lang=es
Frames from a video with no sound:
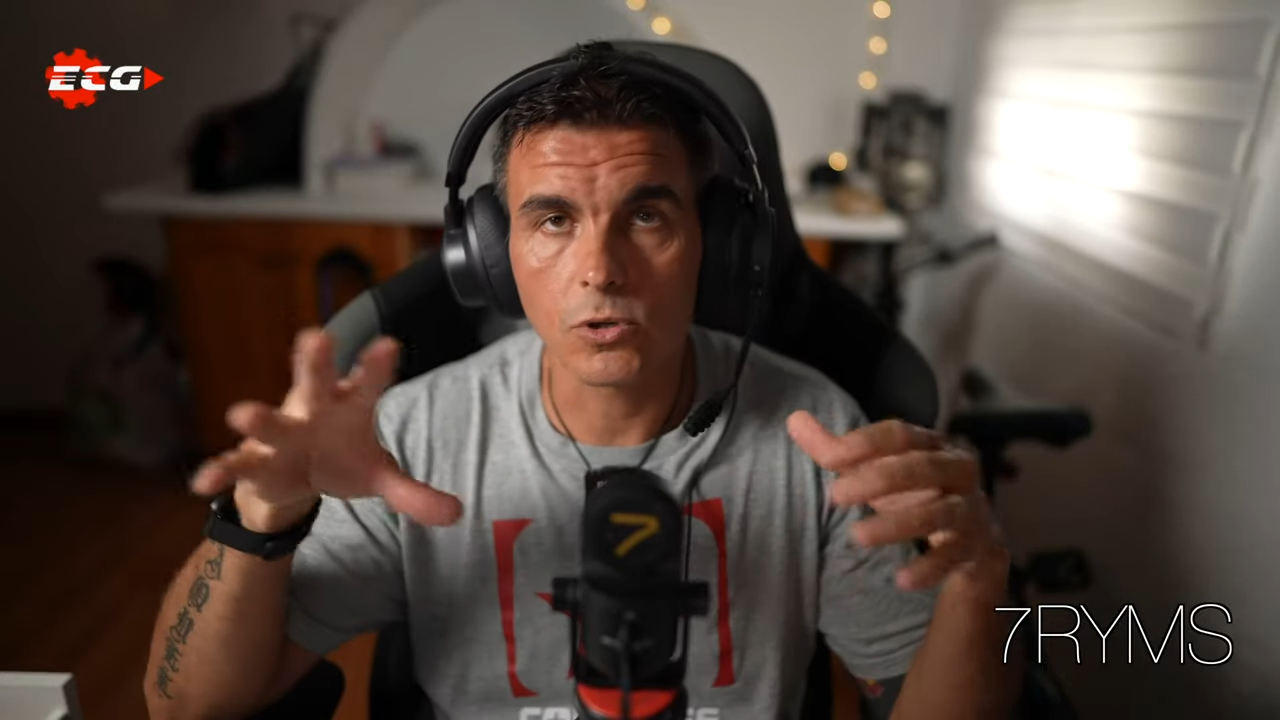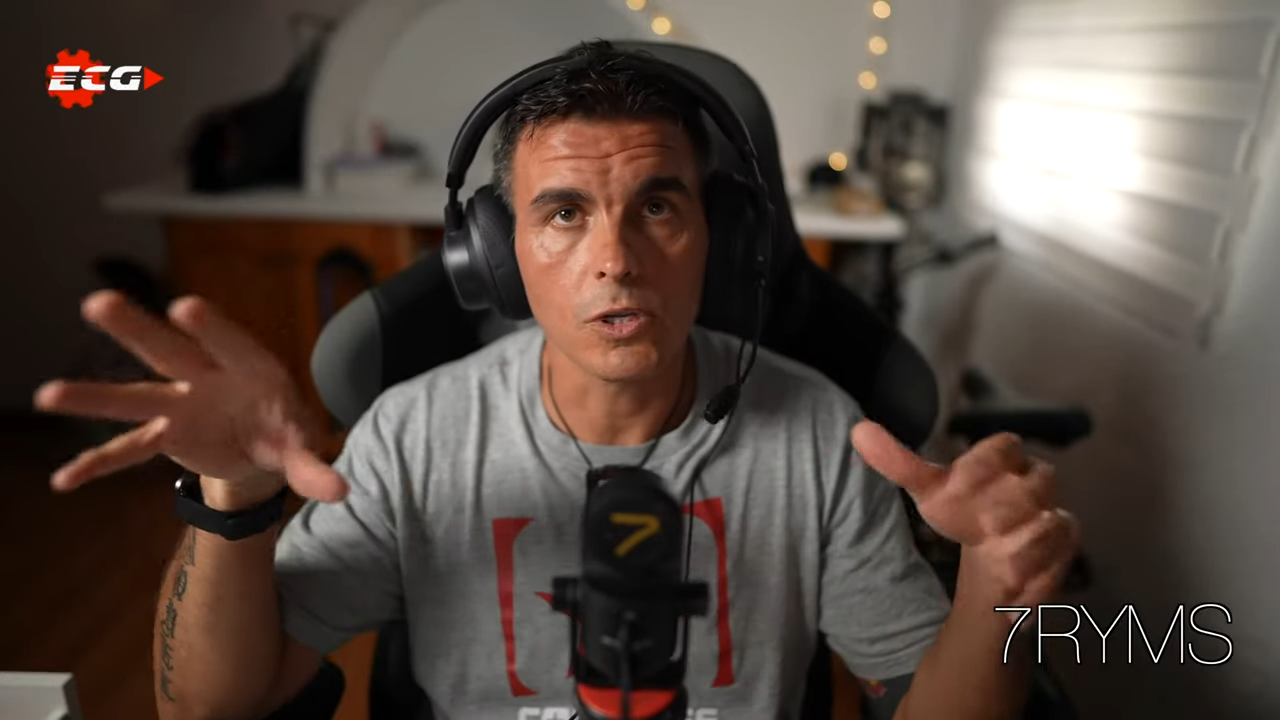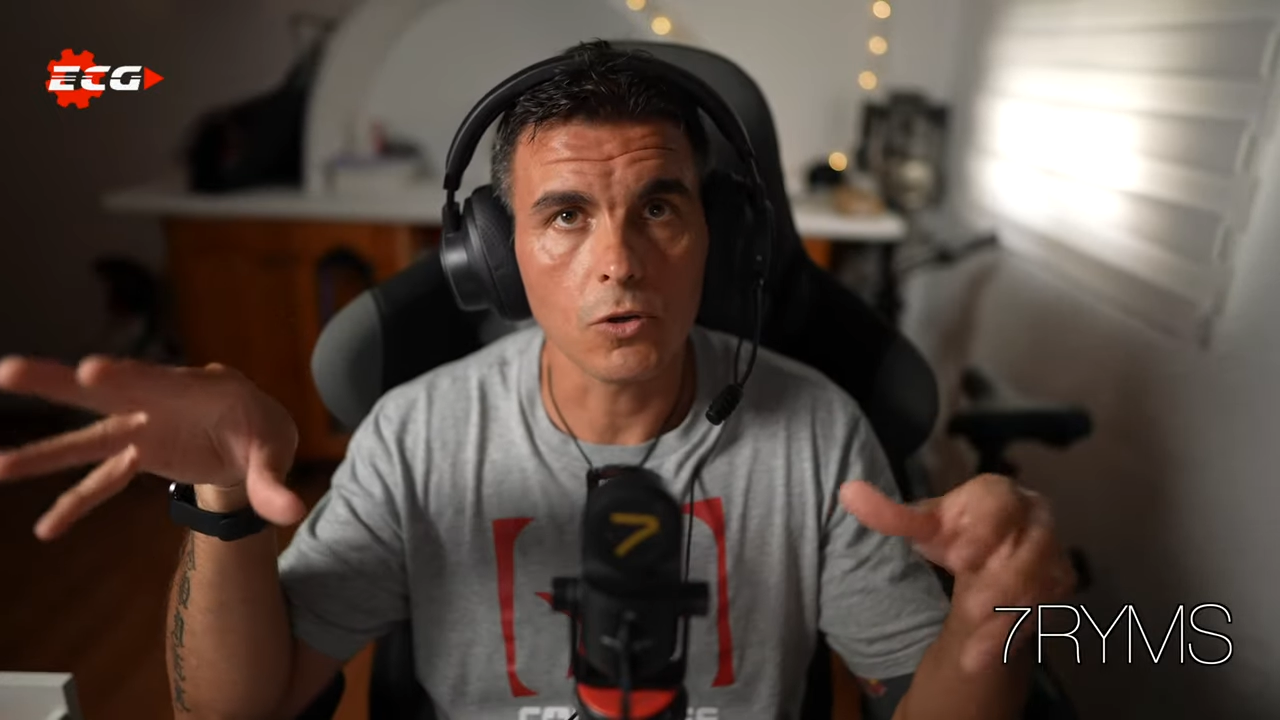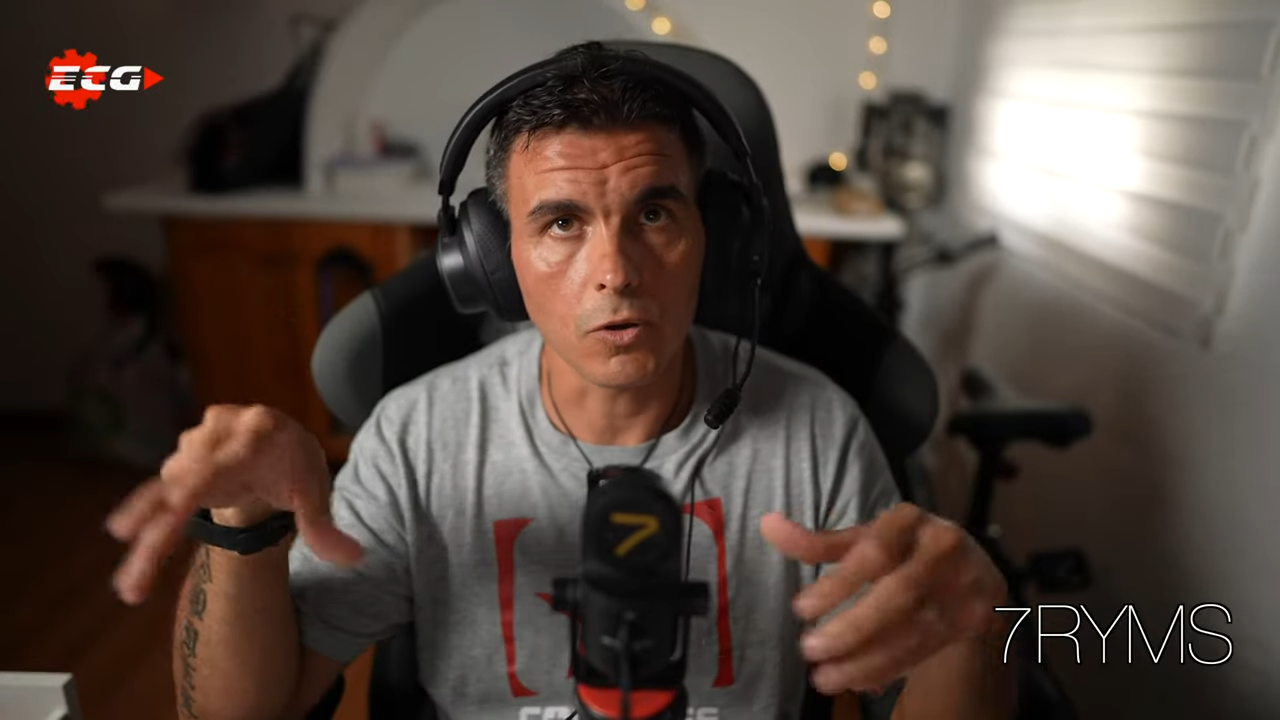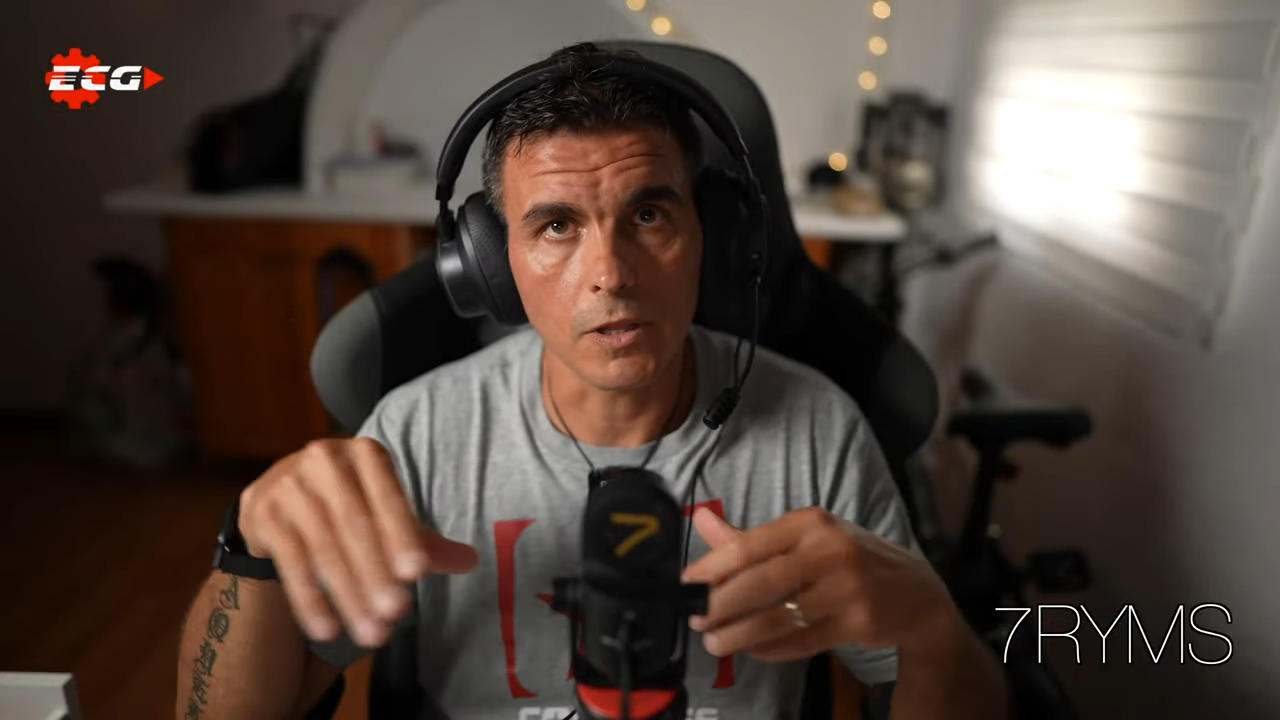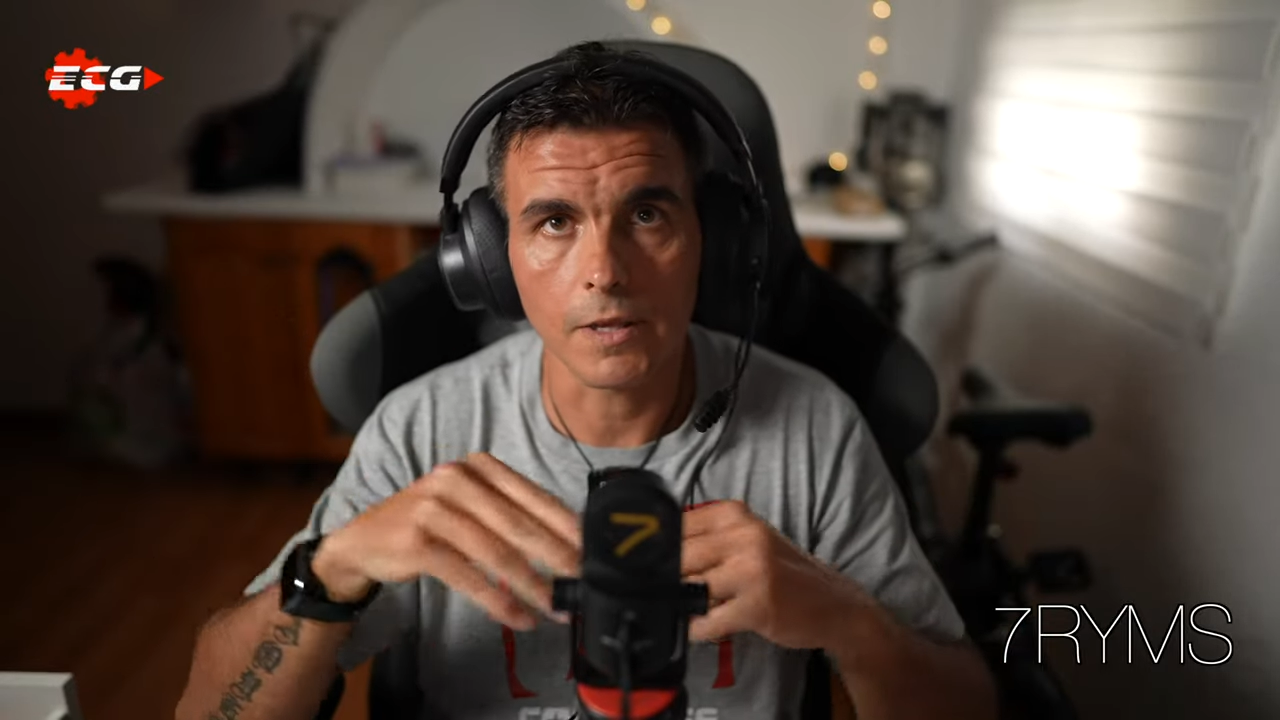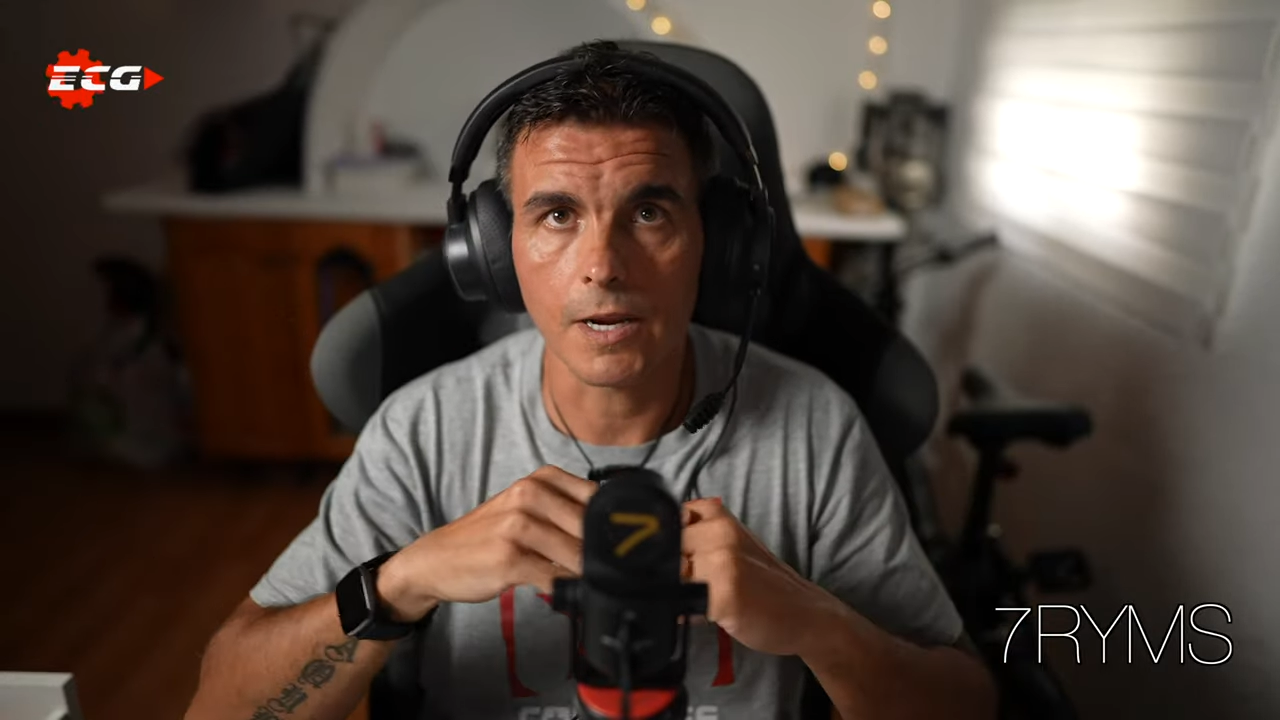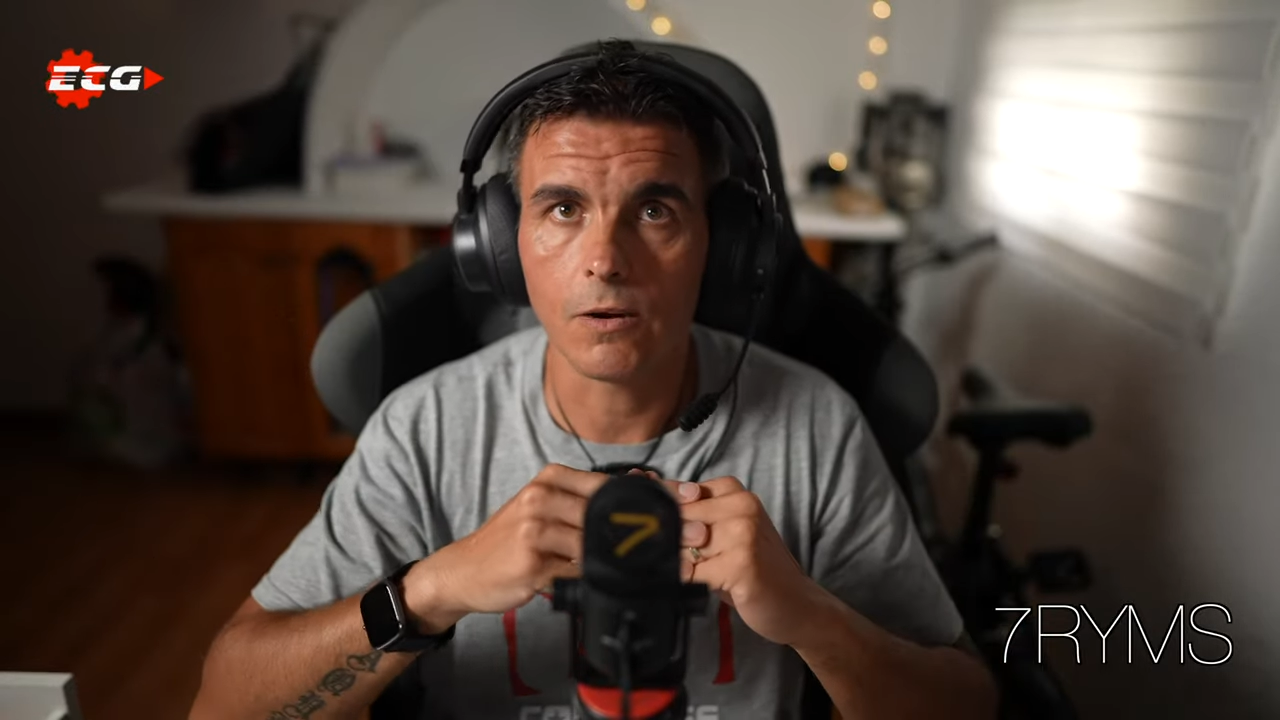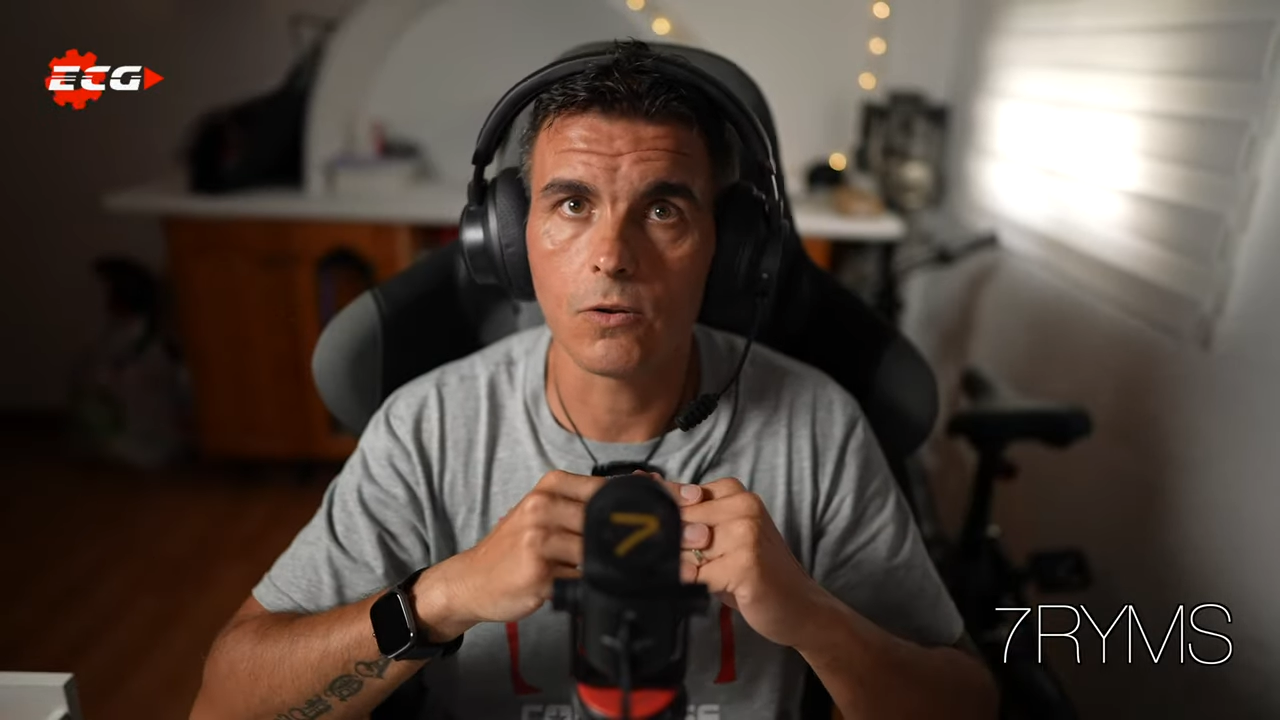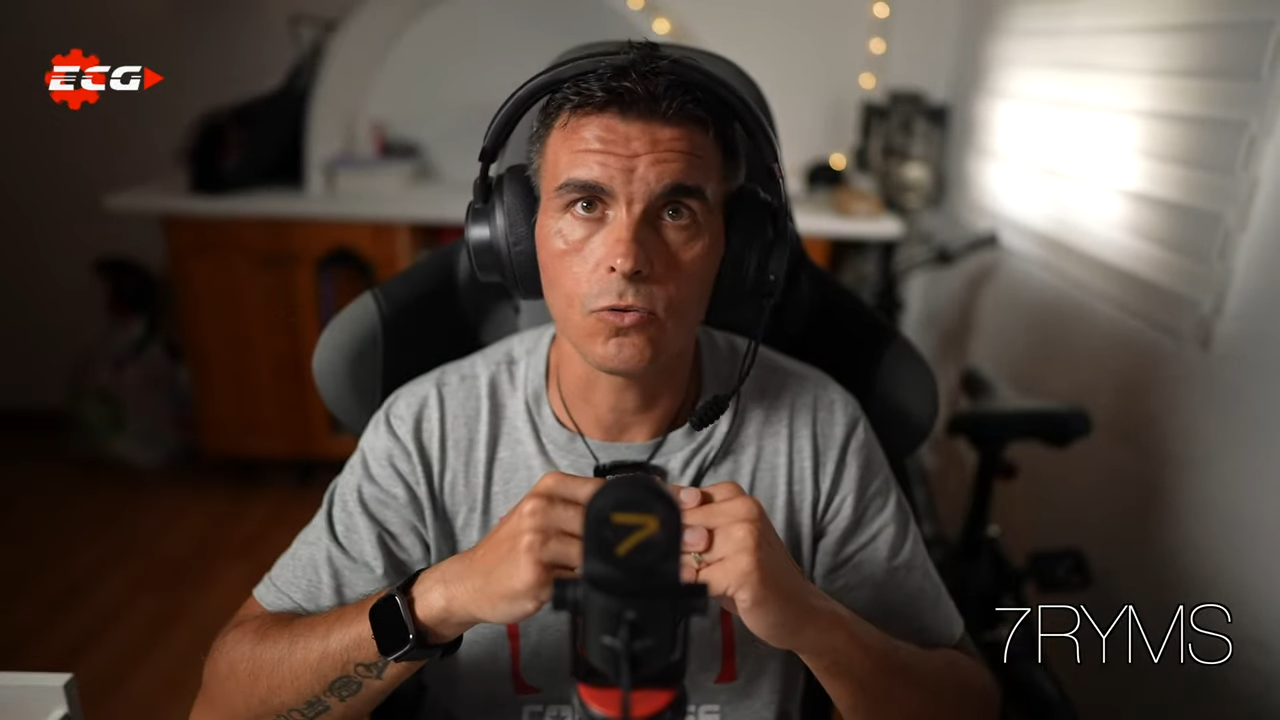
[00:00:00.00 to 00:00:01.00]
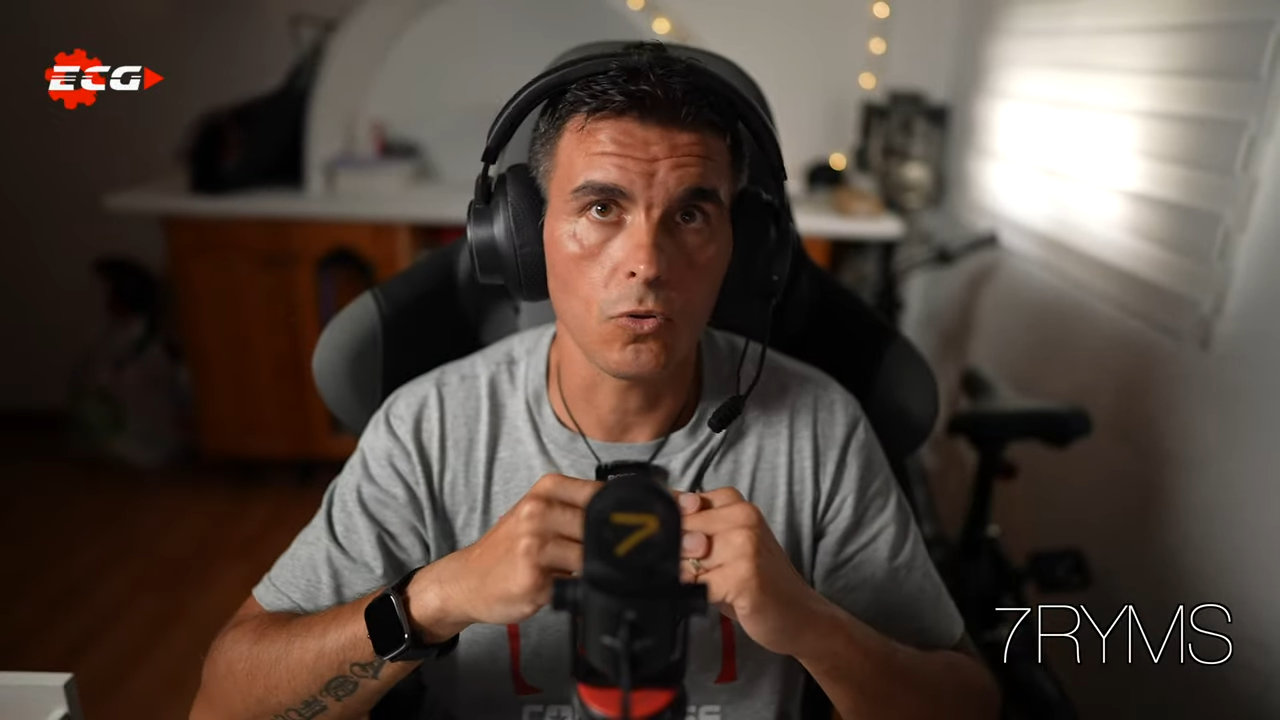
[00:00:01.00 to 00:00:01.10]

sincronizarlo